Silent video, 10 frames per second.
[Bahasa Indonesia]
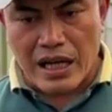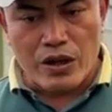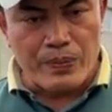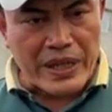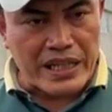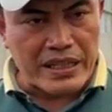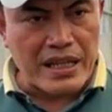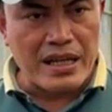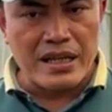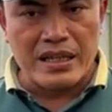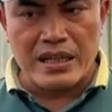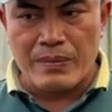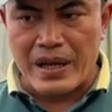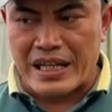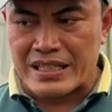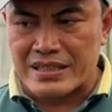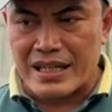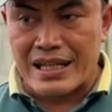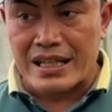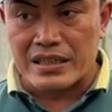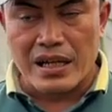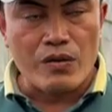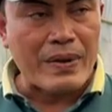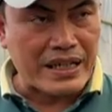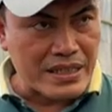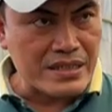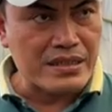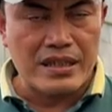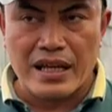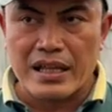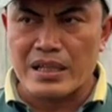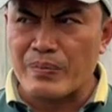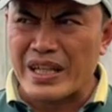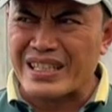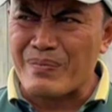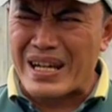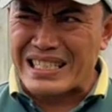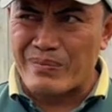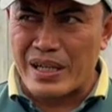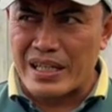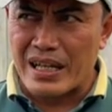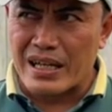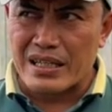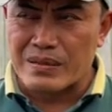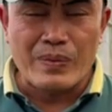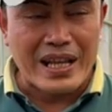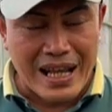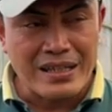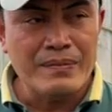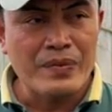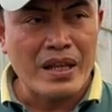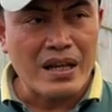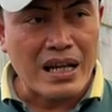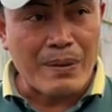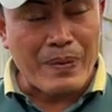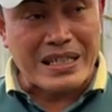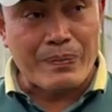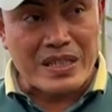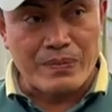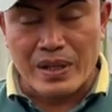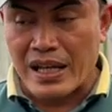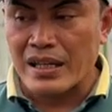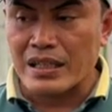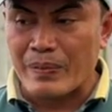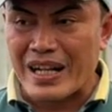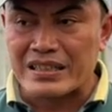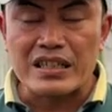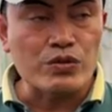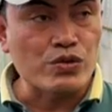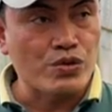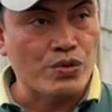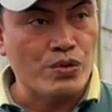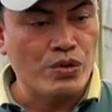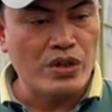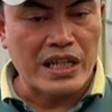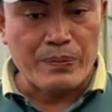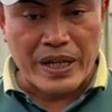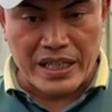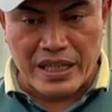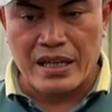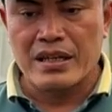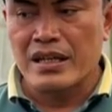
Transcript: kalau bricknya ini manisnya nggak terlalu manis, dia hanya bricknya maksimal di angka 9, 8 sampai 9 tapi rata di 7 di breaknya.